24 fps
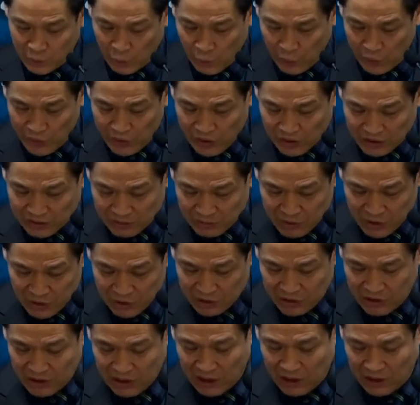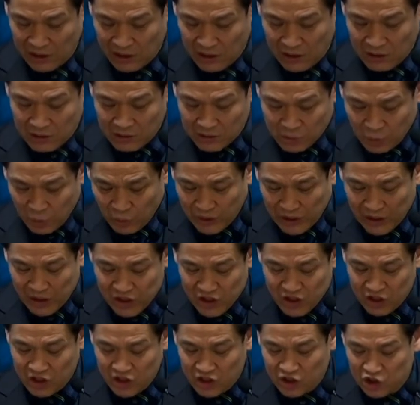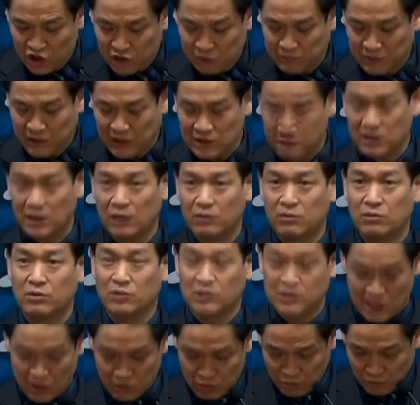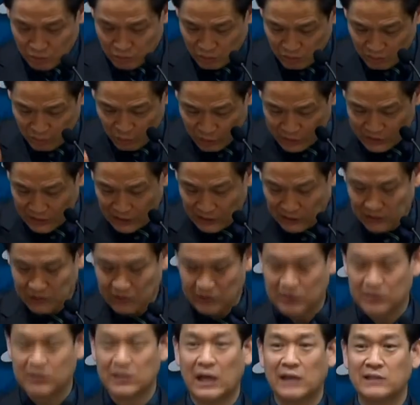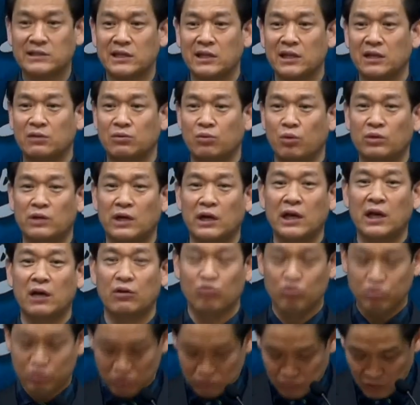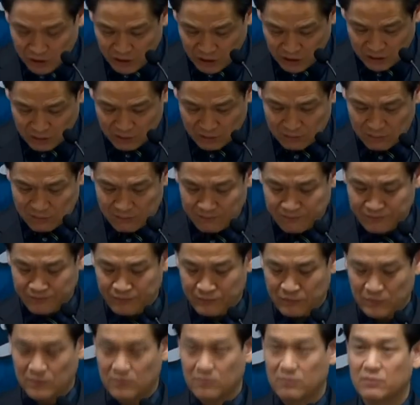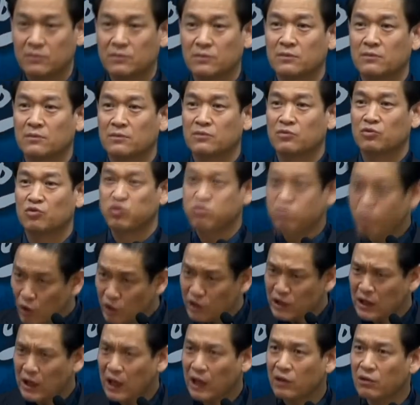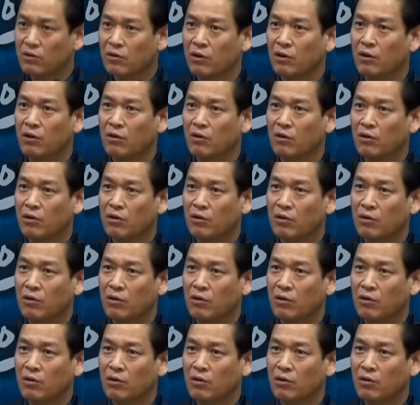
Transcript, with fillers: 교회를 지금 이렇게 소란을 일으키는 집단이라고 장용성 목사는 나사렛 도당의 우두머리 두목이라는 거예요.